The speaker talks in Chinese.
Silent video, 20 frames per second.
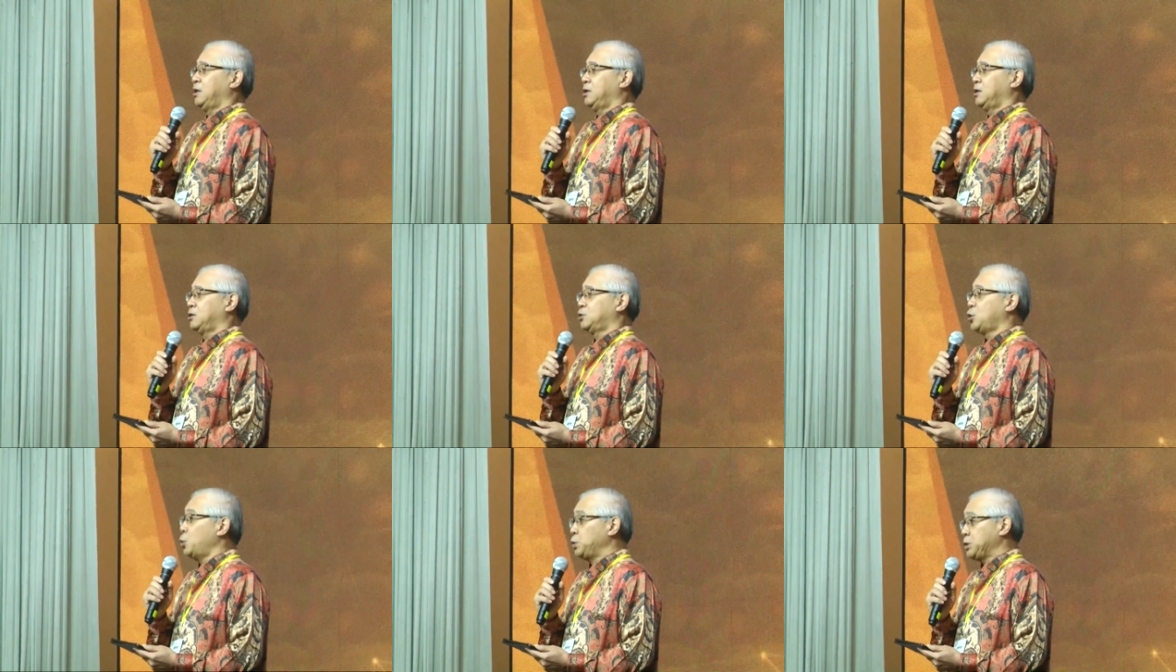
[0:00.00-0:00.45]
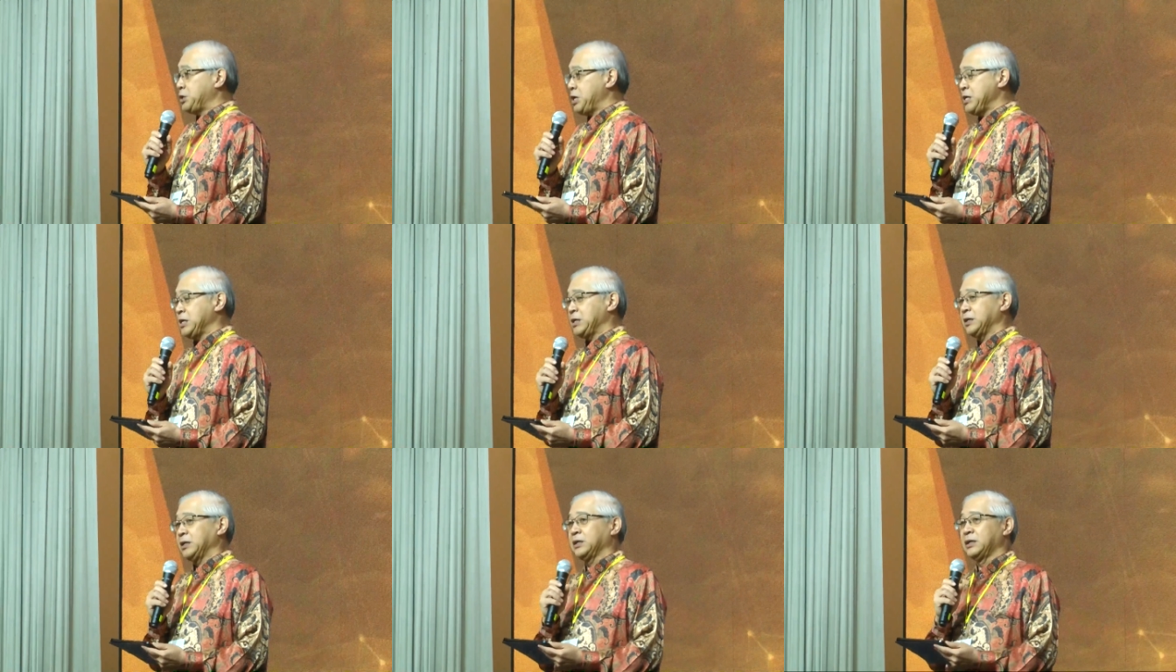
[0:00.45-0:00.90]
供
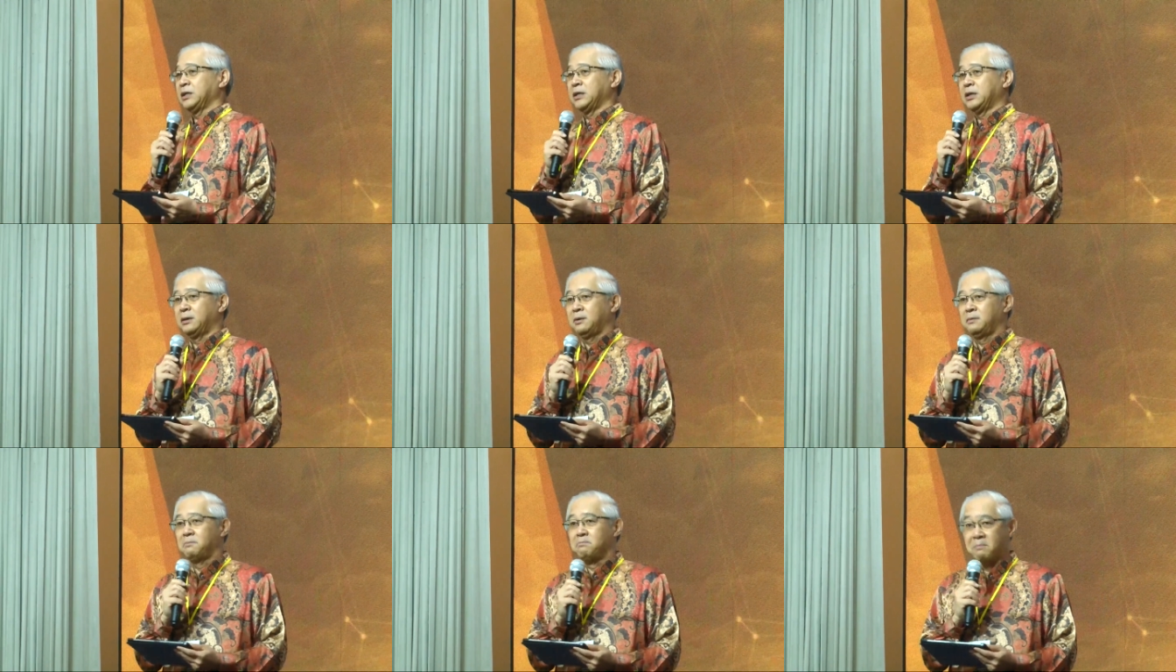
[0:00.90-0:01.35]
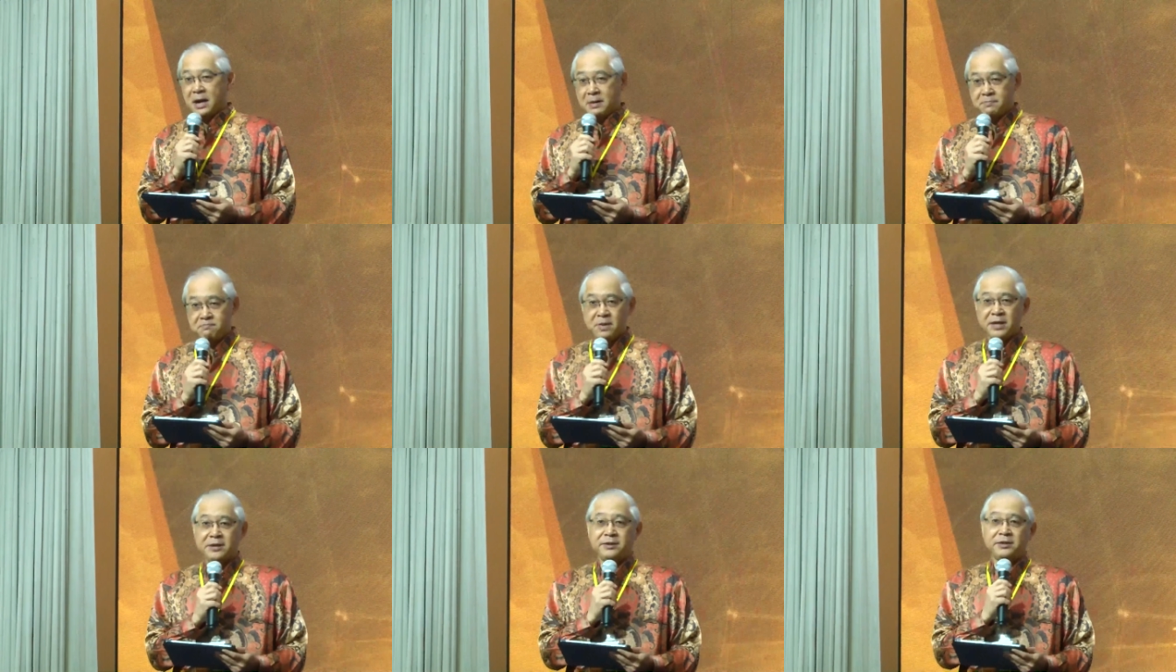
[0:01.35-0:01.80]
应满
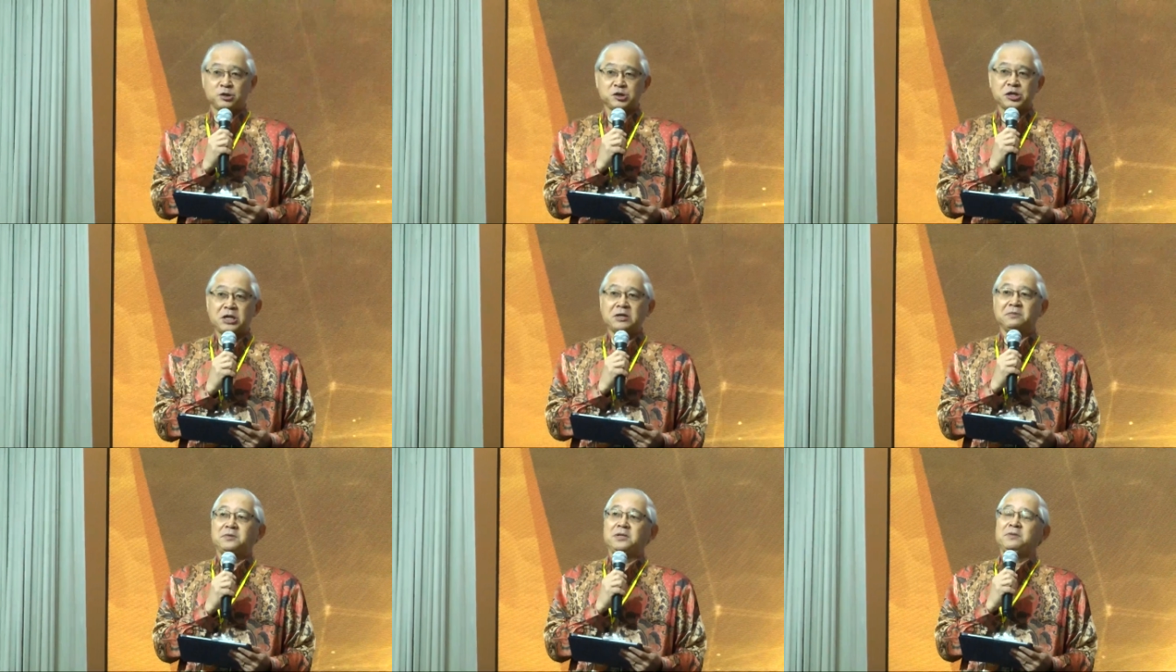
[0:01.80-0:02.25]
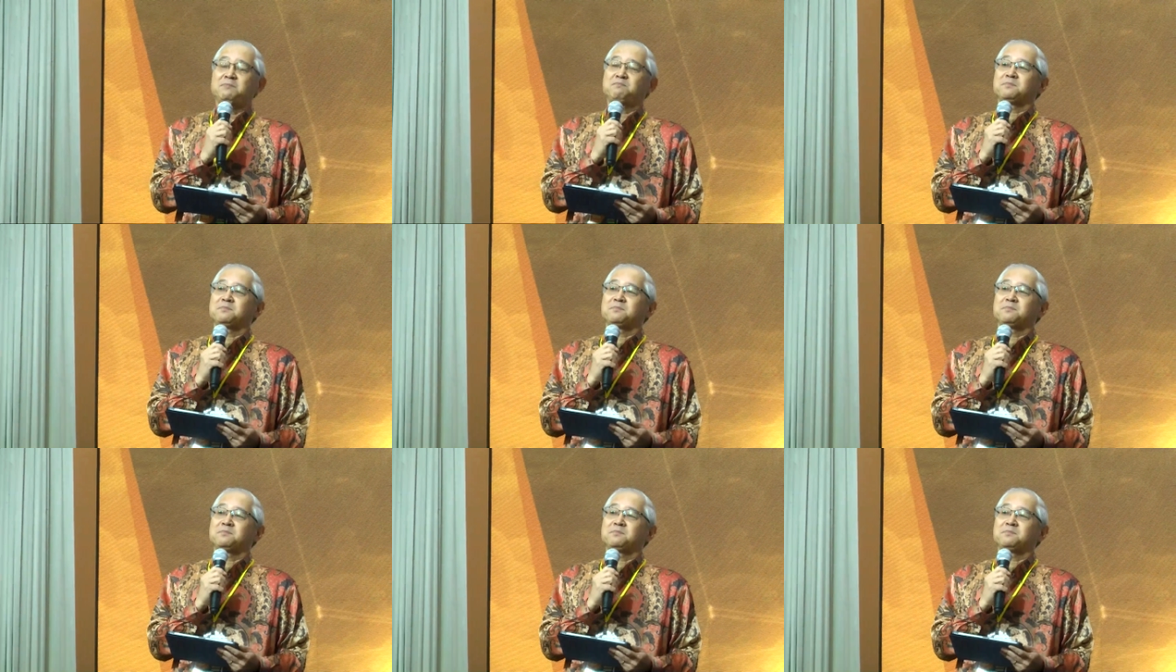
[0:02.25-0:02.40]
满的上帝，